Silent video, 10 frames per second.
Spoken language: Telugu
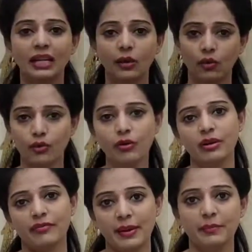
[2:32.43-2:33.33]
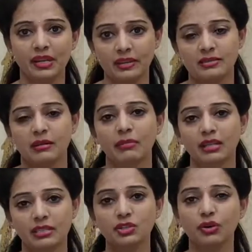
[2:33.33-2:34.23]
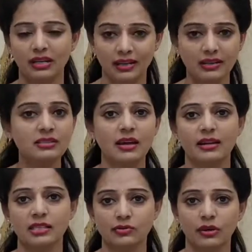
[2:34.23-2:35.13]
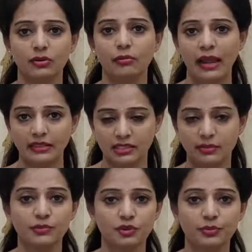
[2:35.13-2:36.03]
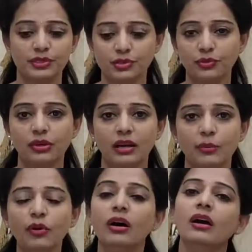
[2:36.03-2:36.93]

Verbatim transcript: అంటే ఒక్కొక్క ఫ్యాబ్రిక్కి సంబంధించి ఒక టెన్ శారీస్ వరకు మ్యాక్సిమం చూపిస్తూ ఉంటాము